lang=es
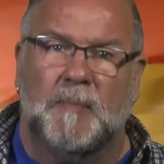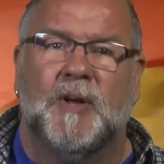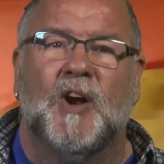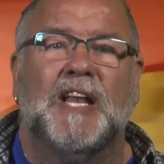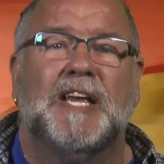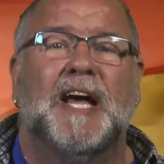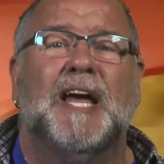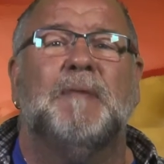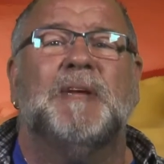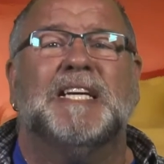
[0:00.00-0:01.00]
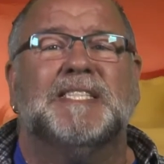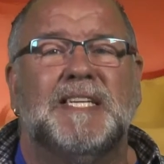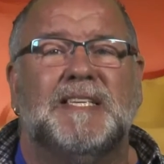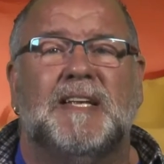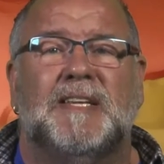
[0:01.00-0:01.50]
pero al llegar a mi
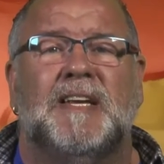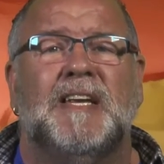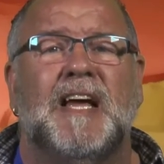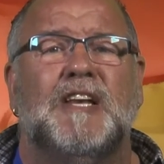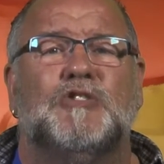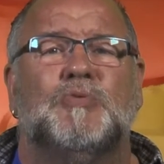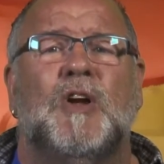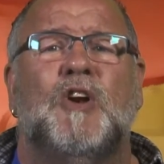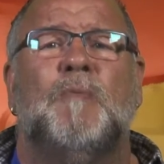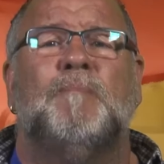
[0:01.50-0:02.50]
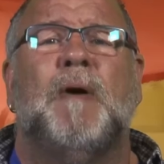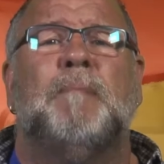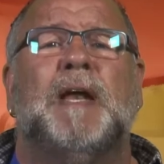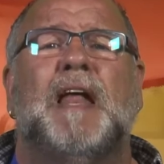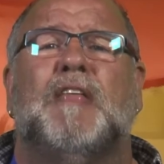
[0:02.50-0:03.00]
casita tenía el suelo
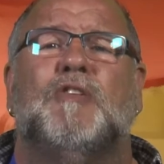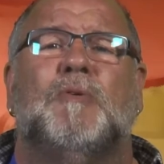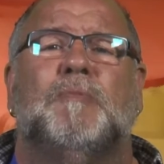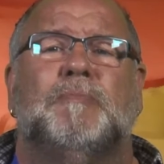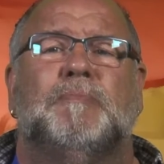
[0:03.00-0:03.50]
empapelado.